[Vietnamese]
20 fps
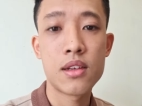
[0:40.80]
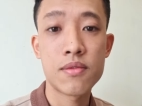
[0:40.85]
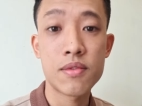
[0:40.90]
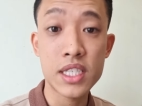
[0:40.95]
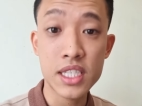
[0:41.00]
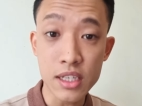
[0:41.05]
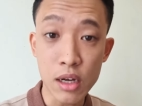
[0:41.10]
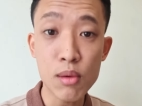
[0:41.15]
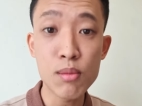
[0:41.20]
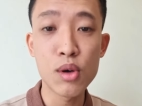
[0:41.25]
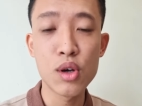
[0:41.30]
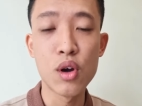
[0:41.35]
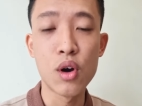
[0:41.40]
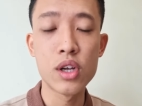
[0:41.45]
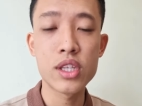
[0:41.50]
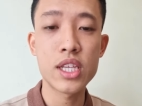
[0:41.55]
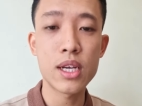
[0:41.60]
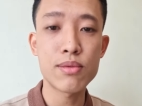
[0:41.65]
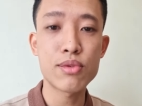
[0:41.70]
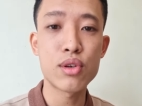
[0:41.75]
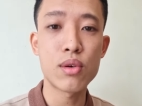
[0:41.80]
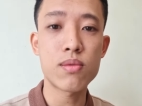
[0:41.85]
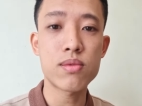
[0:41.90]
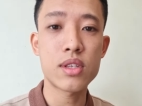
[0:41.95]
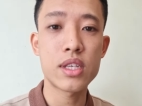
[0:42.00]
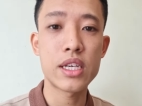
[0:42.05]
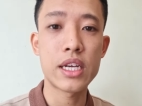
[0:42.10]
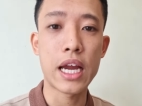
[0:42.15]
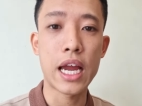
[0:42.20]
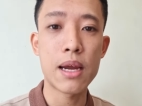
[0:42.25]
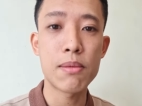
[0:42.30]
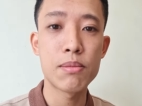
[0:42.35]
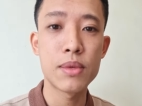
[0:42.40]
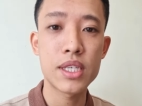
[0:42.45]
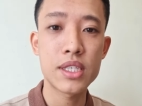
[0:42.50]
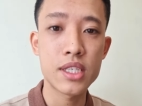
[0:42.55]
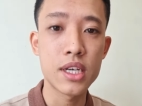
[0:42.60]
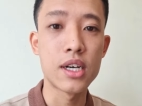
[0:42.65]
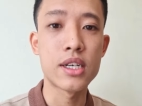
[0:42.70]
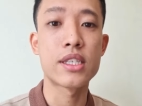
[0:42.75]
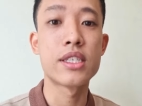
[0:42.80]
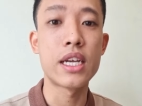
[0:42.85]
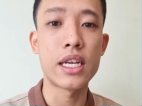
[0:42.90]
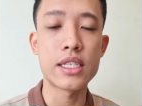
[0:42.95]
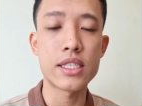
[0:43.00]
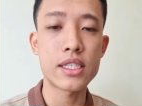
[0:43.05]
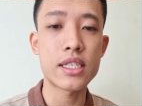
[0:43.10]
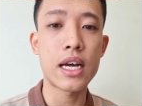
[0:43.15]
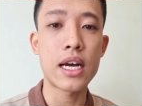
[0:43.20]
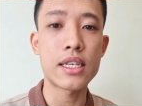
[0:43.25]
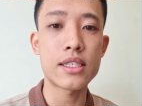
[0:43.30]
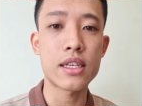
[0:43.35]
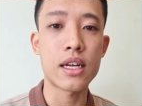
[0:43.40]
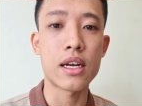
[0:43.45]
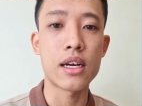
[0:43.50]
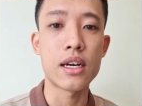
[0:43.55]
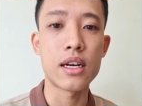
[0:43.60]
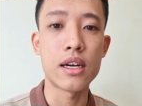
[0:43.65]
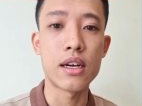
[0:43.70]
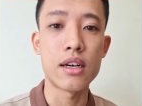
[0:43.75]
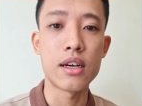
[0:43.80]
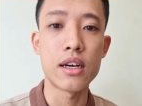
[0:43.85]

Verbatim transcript: và sau một hồi tiếp xúc thì em mới chợt nhận ra rằng